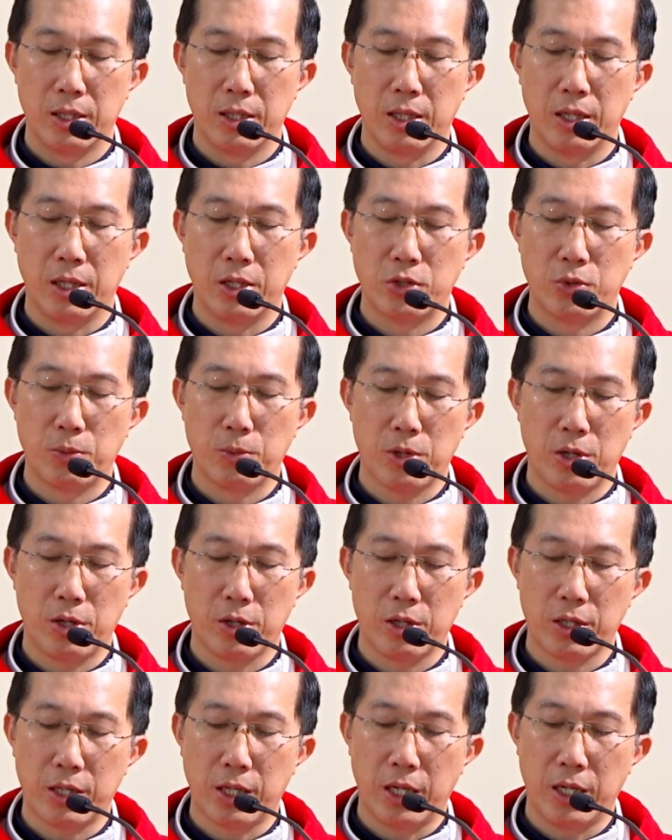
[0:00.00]
để chúng
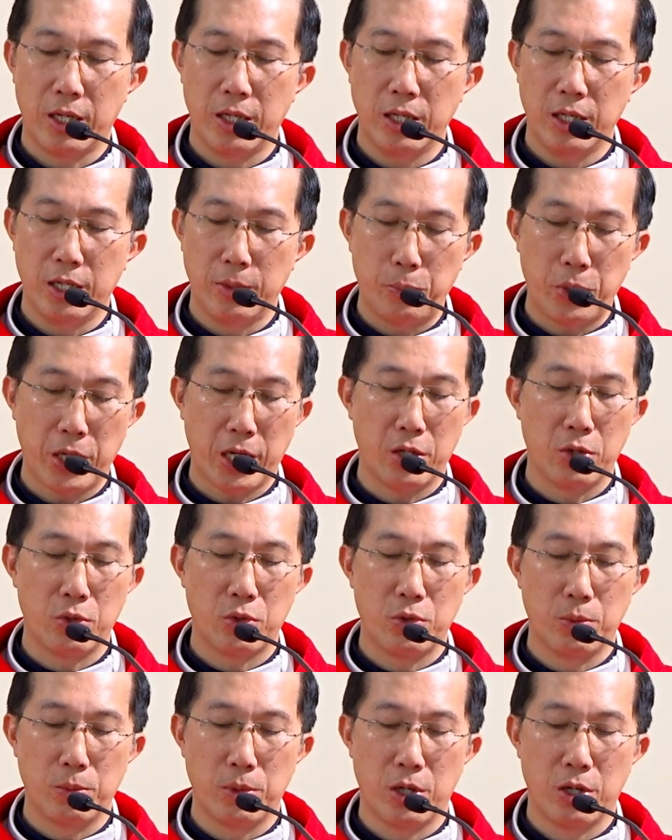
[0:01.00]
con có thể hiệp
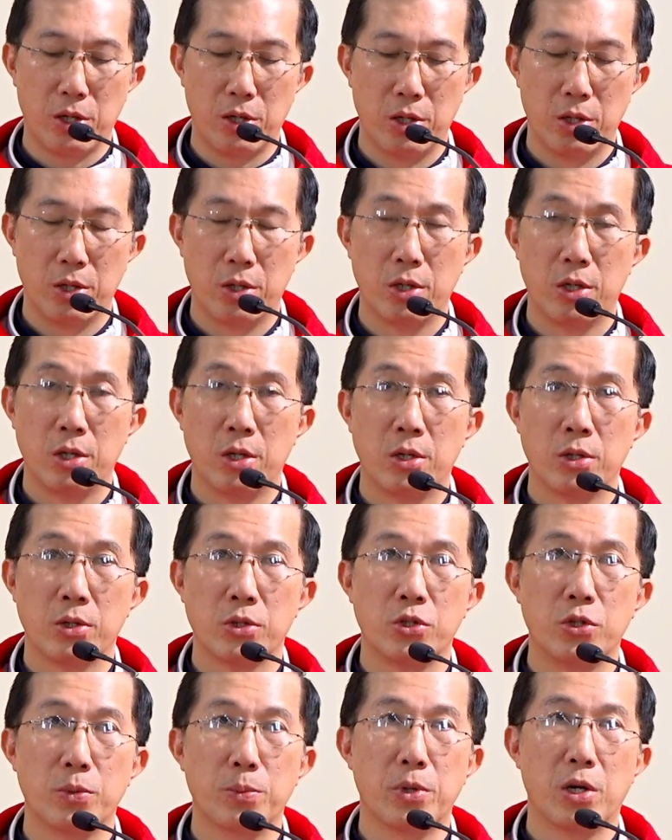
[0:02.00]
hành cùng họ,
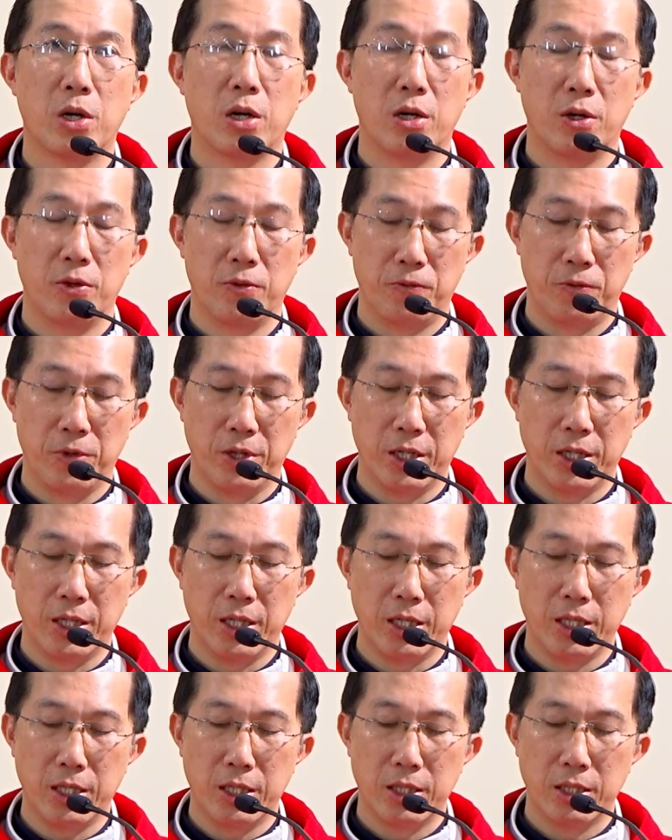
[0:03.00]
giúp họ vơi
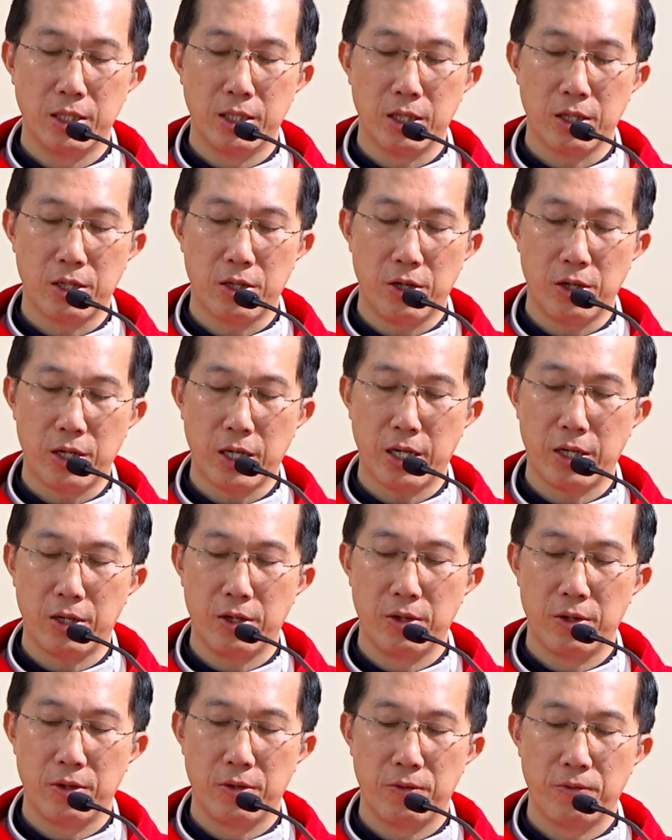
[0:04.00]
đi những khó
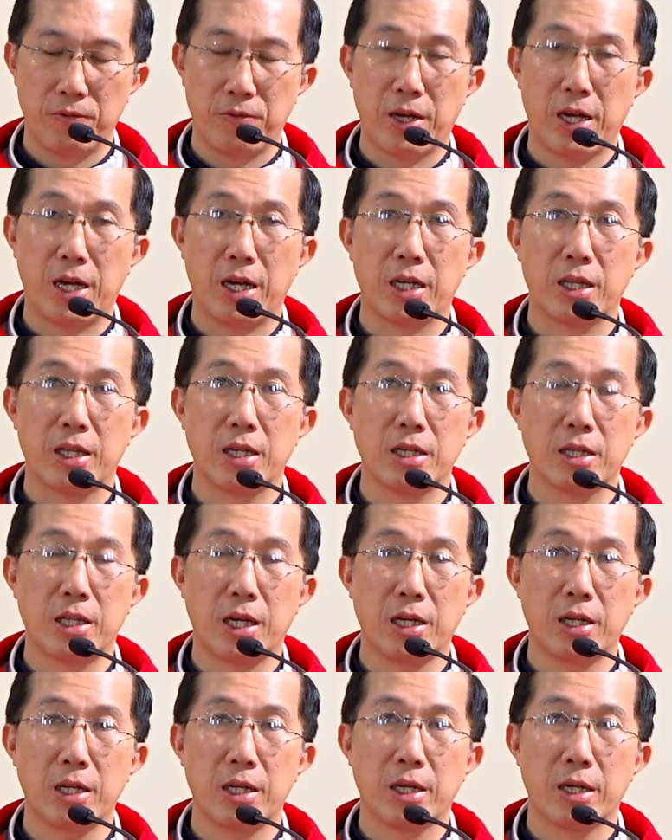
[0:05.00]
khăn và thử
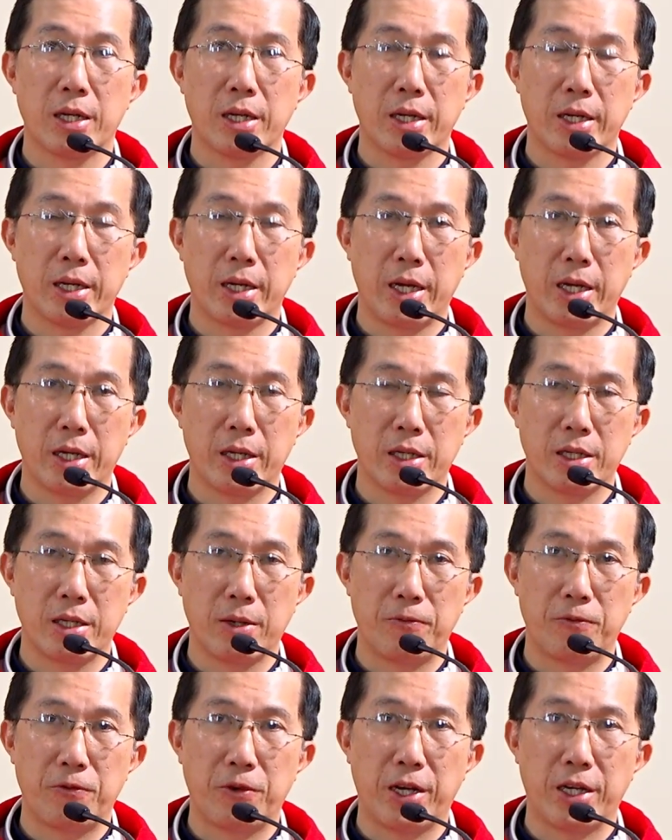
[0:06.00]
thách đang
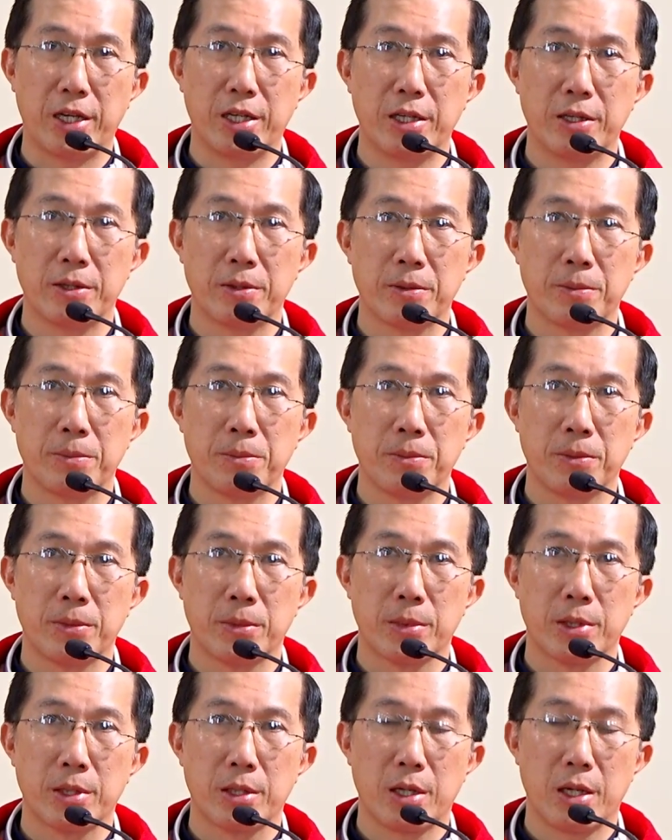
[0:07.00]
gặp phải.
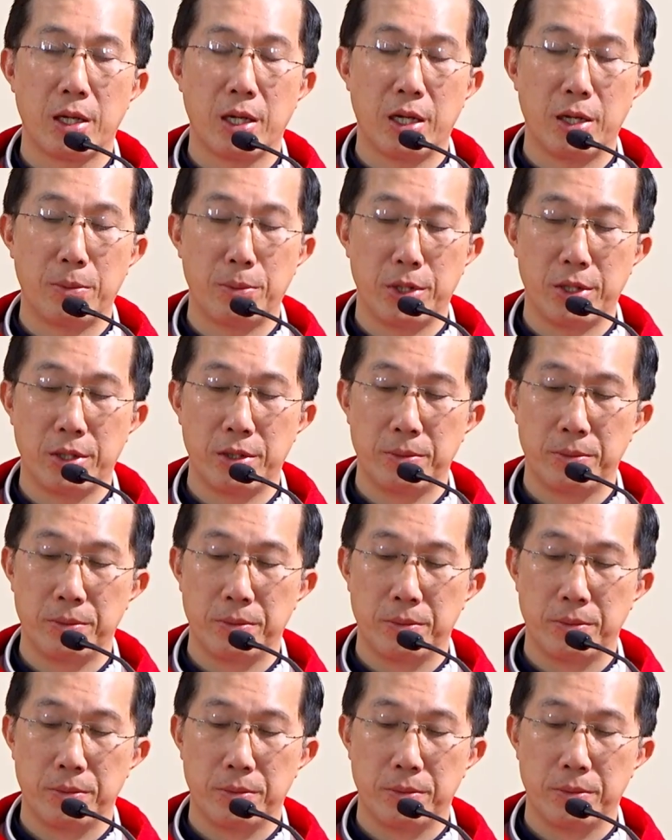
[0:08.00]
Amen.